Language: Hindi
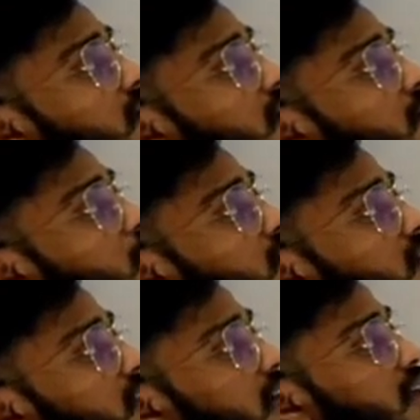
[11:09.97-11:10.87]
भी हो सकता
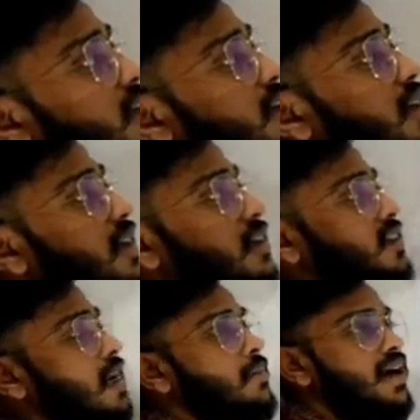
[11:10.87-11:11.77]
है क्या
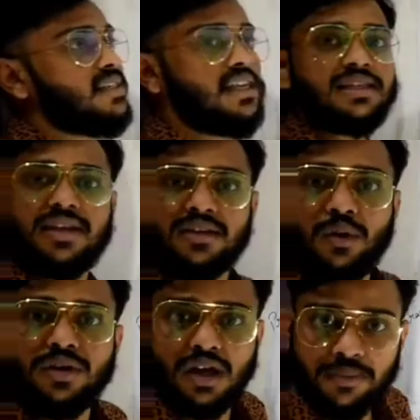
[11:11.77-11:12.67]
मैं ऐसे लिख सकता हूँ
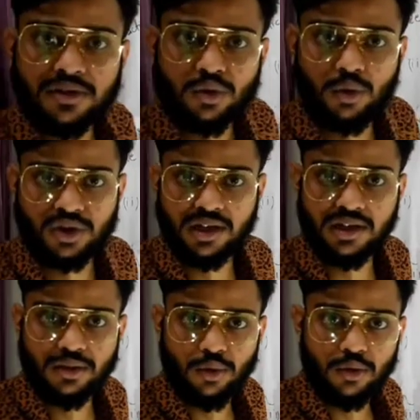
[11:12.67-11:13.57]
यहाँ पर सोल्यूशन के
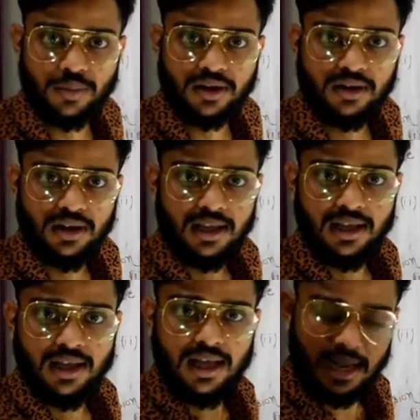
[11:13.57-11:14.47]
तौर पर
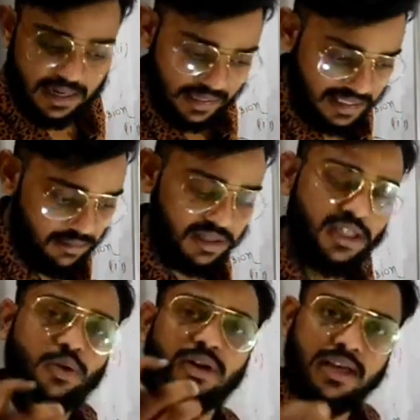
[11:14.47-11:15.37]
अगर किसी बच्चे को
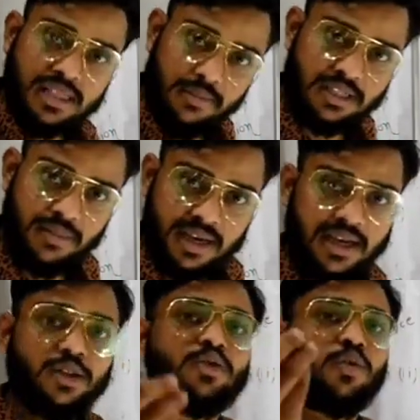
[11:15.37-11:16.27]
नहीं समझ में आया तो
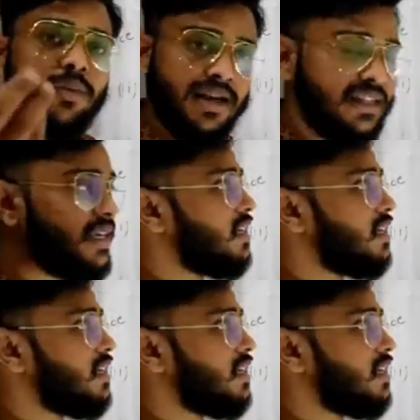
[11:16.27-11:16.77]
दोबारा देखिए